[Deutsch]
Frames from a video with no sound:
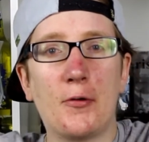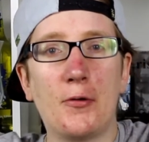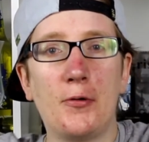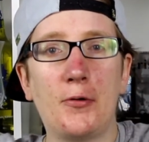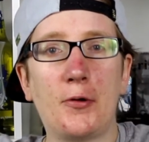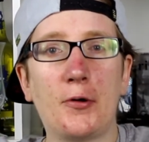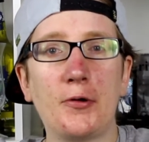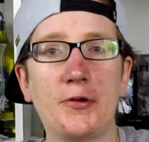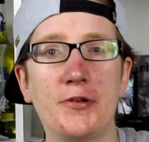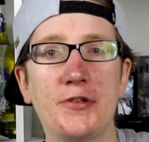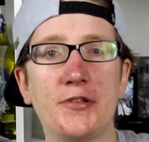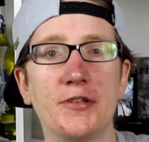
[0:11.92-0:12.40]

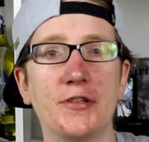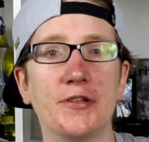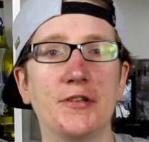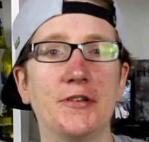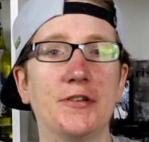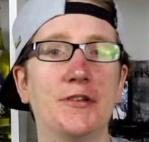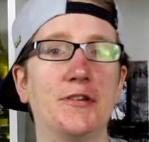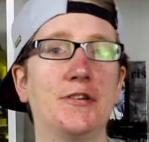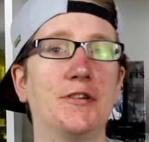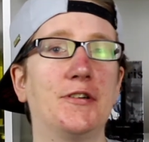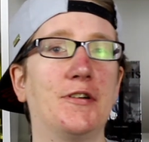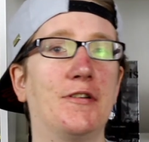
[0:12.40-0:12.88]

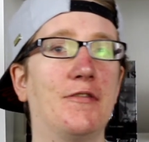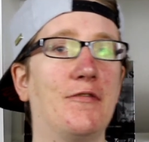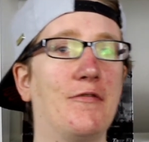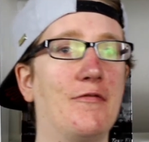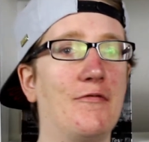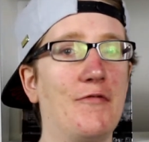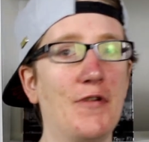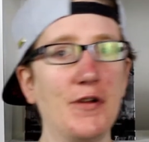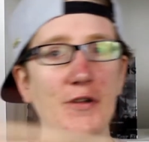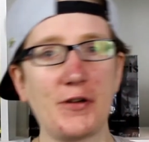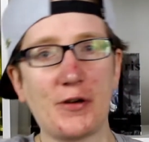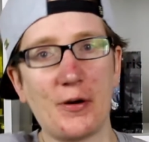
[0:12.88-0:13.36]
Leute,
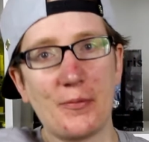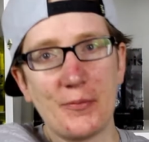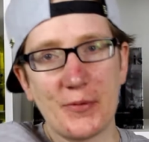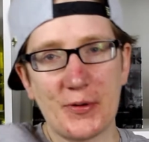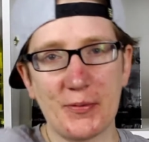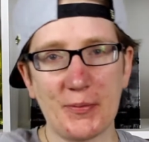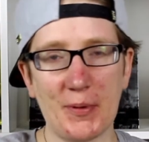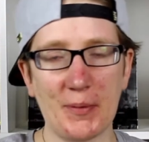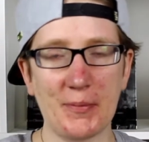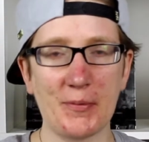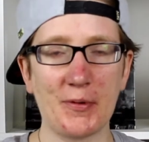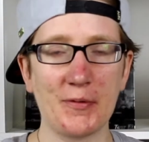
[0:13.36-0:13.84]
willkommen zu
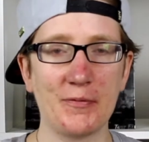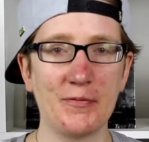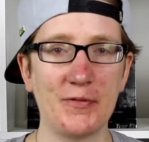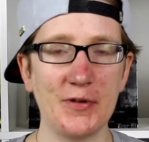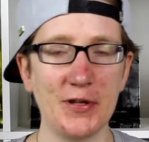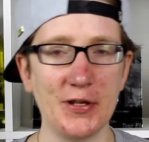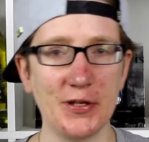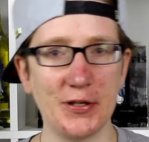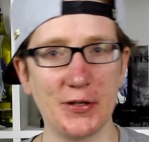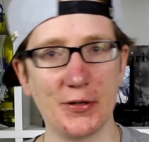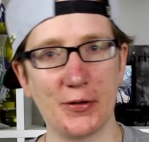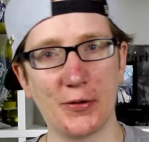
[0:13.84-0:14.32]
meinem neuen
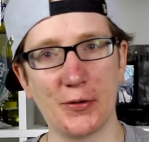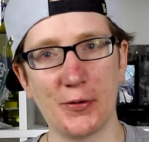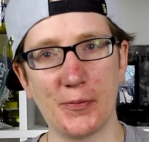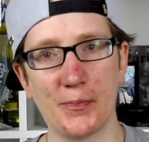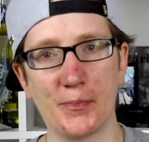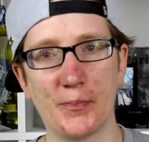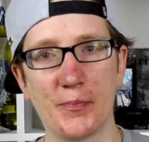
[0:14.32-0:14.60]
Video.